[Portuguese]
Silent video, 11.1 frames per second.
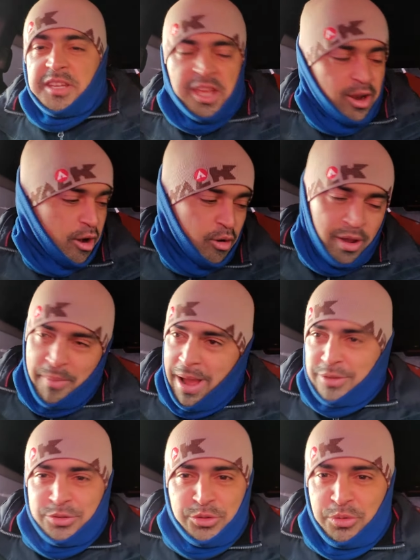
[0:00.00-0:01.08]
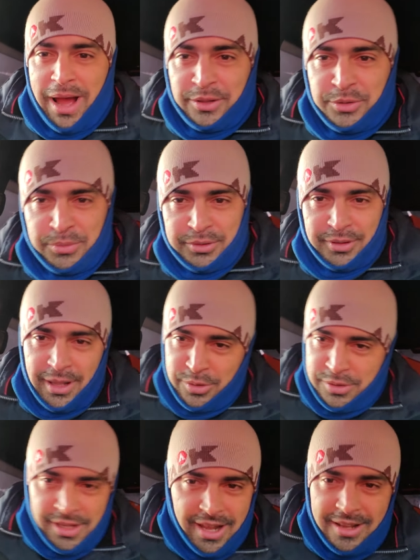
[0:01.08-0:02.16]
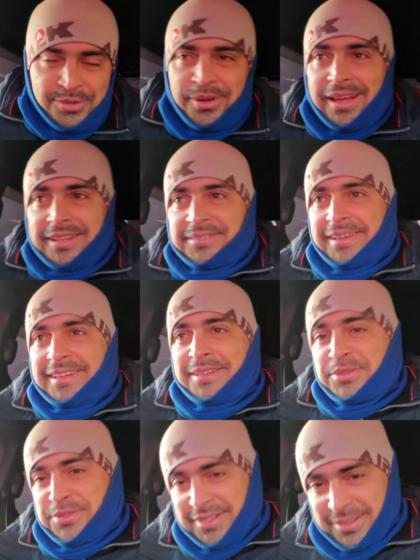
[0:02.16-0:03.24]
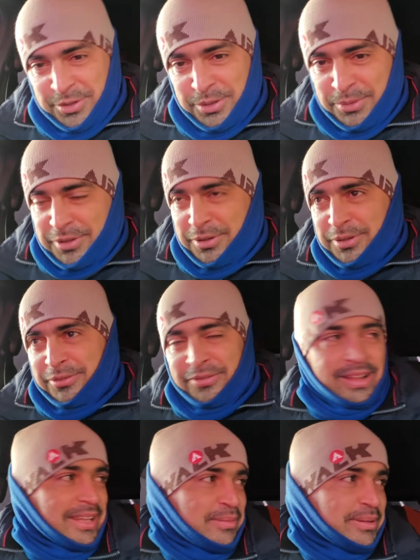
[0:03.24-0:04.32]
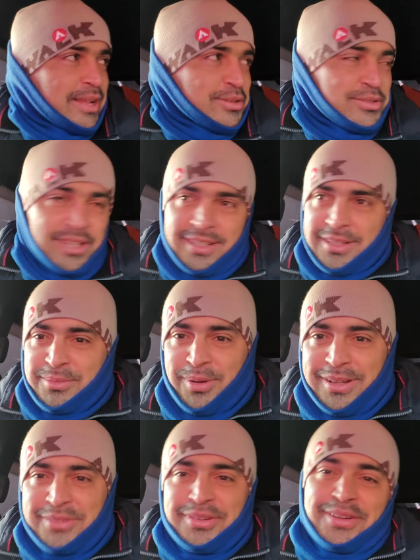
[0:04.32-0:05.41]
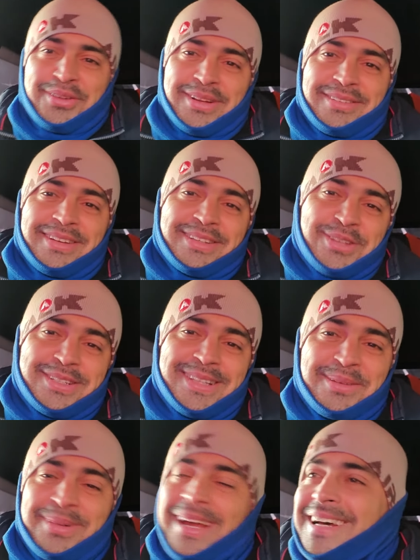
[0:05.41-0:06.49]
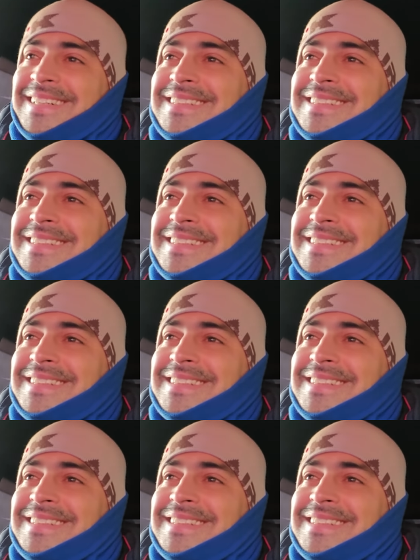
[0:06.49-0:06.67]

E era uma coisa mais zoada do mundo. A Luzia era zoada, velho. A Luzia, todo mundo quando fala, lembra da Luzia, a gente morre de vergonha, velho. Só de lembrar.